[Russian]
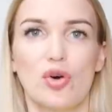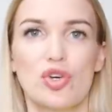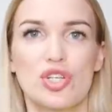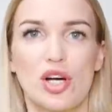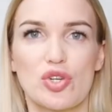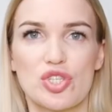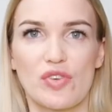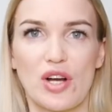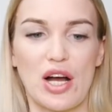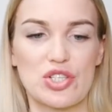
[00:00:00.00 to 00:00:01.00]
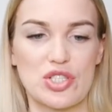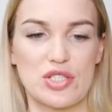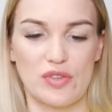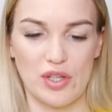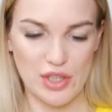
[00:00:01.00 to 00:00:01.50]
очень хорошего
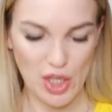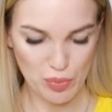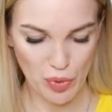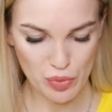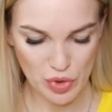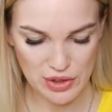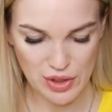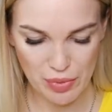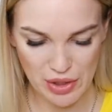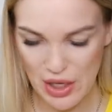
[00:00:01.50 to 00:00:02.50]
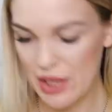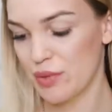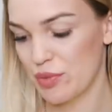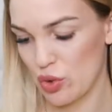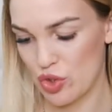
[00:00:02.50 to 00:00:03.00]
качества. Я их помню, когда брала,
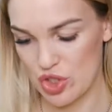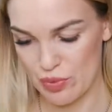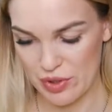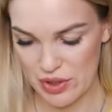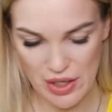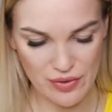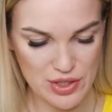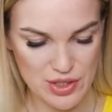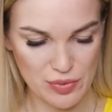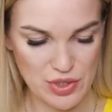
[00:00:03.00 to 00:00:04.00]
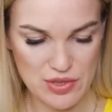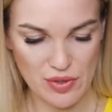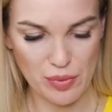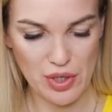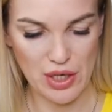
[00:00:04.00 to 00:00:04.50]
они мне очень понравились именно
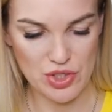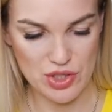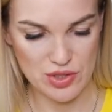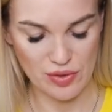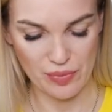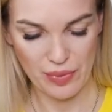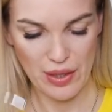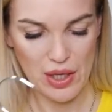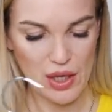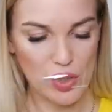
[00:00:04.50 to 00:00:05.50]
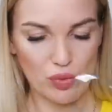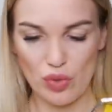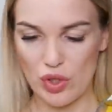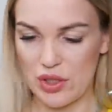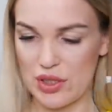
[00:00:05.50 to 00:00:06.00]
своим качеством.
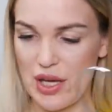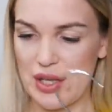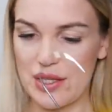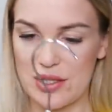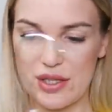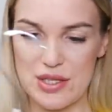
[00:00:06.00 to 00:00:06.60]
Вот, и я их